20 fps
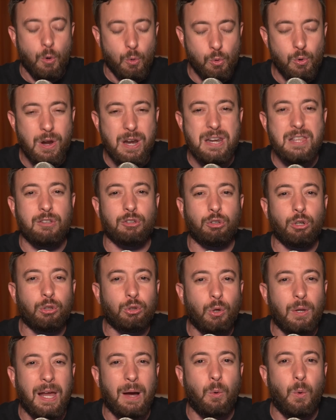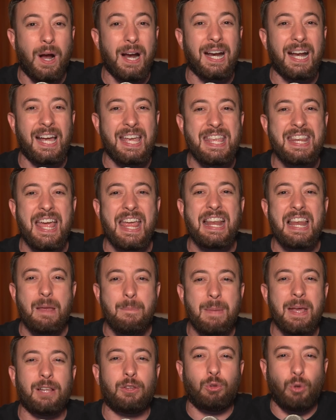un risotto a la huancaína y le
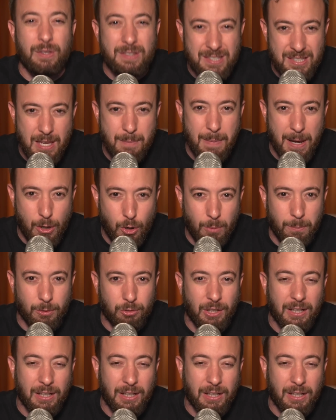meto encima el lomo